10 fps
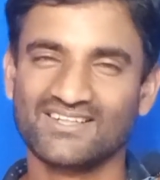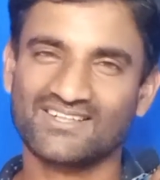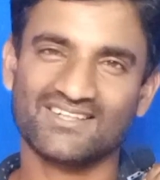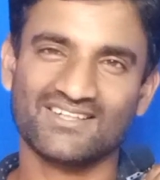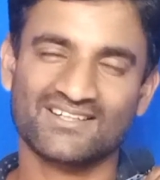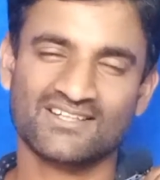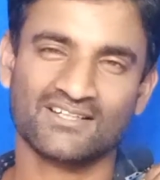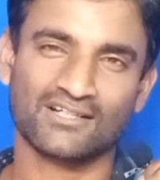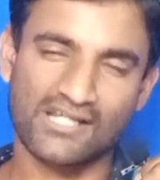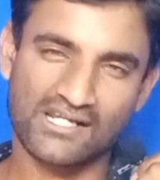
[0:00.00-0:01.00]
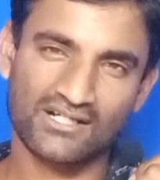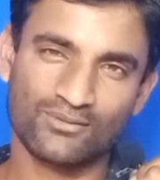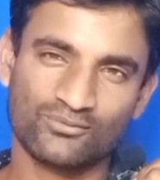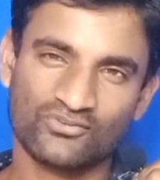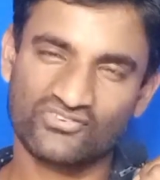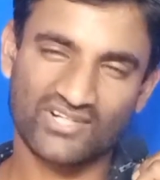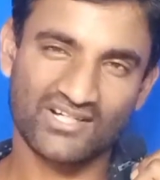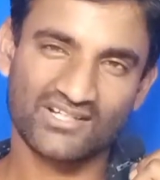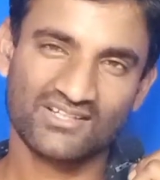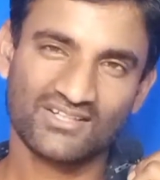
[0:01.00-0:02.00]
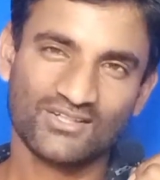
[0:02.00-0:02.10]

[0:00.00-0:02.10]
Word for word: कि एक गाना गाऊँ संडे